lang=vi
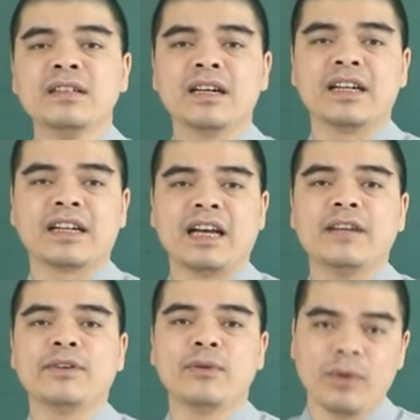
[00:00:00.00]
người khá
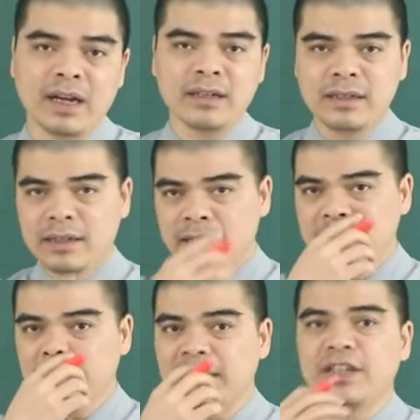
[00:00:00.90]
là phóng khoáng
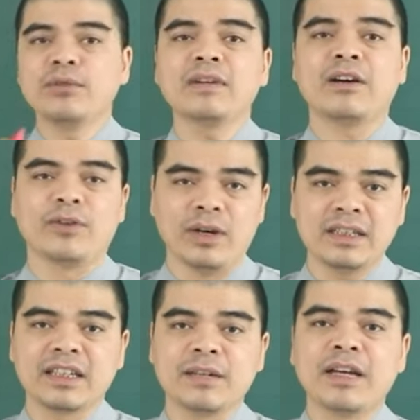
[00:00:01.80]
nhưng mà đến lúc nào
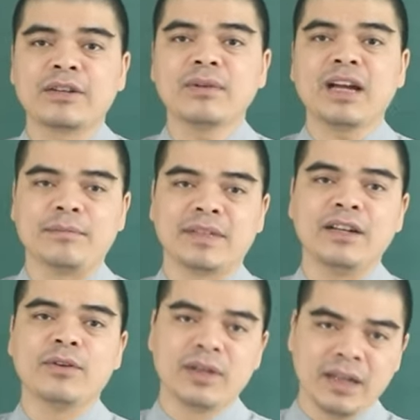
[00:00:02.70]
đó thì các bạn cũng cảm thấy
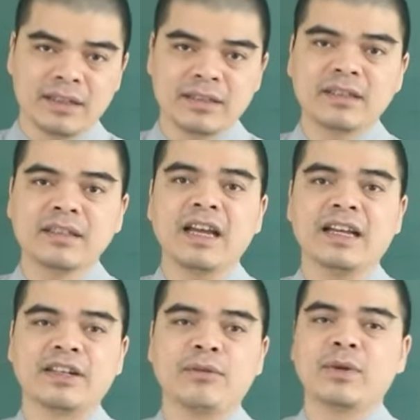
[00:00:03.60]
là hối hận trước những cái
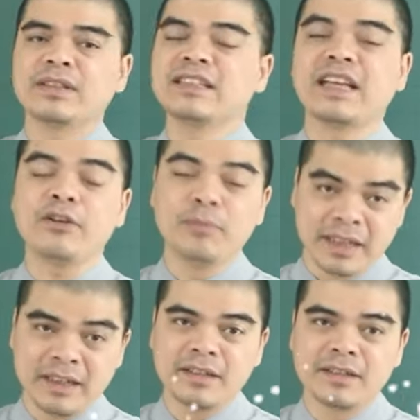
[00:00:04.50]
hành động quá dễ dãi của
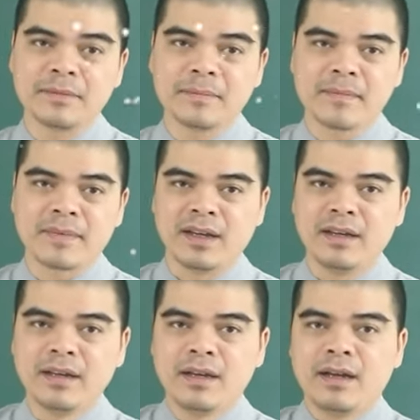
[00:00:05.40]
mình đấy
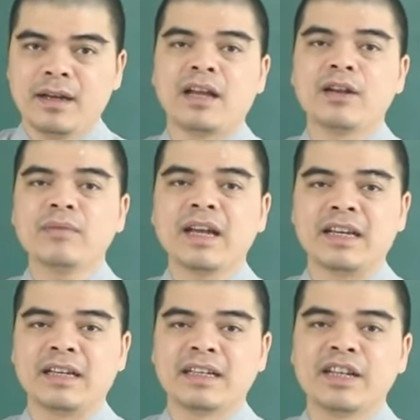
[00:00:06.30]
À, lúc
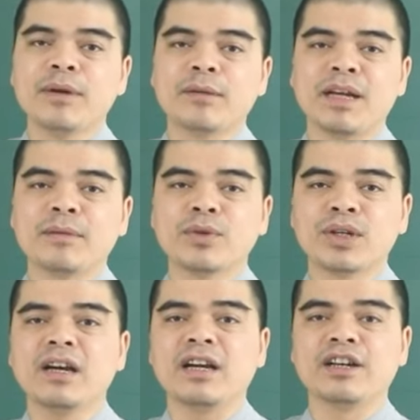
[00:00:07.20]
này nếu bạn bệnh
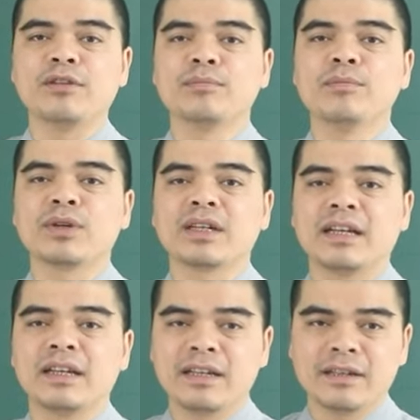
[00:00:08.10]
muốn khởi động một
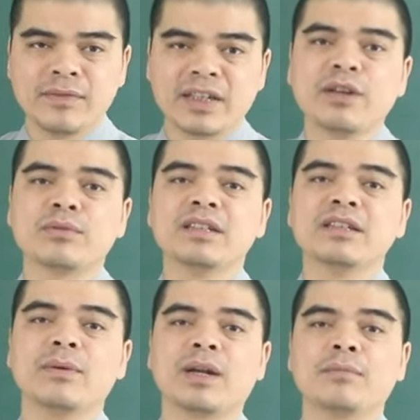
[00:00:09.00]
cái việc đầu
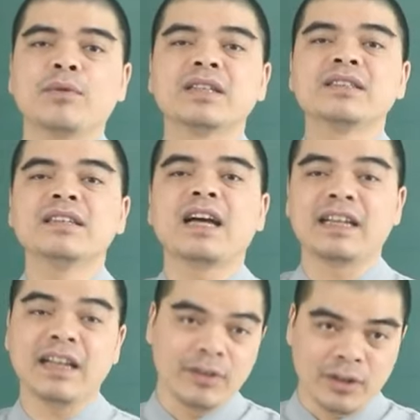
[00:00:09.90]
tư hoặc là một cái dự
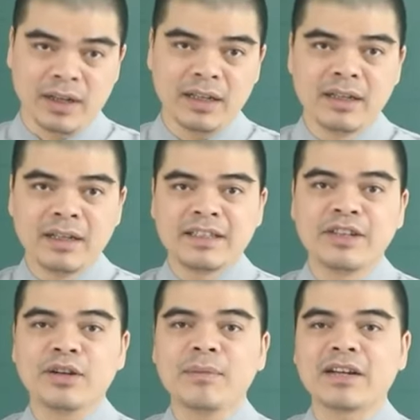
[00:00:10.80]
án nào đó
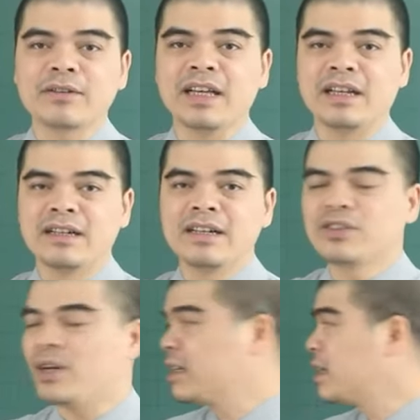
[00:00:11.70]
thì các bạn có thể lựa
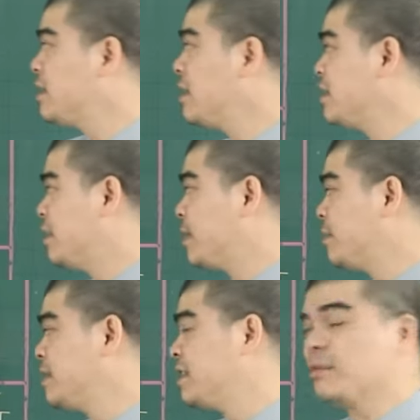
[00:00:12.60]
chọn cái thời điểm
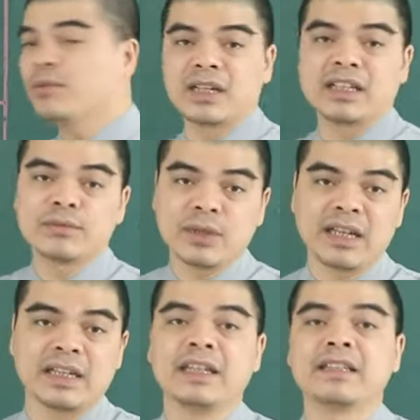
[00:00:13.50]
ngày 19 tháng 1 ngày trong tuần
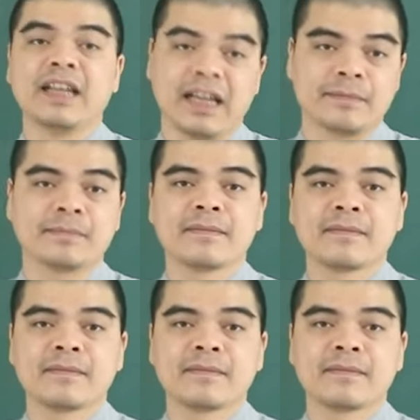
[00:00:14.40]
này để tiến hành.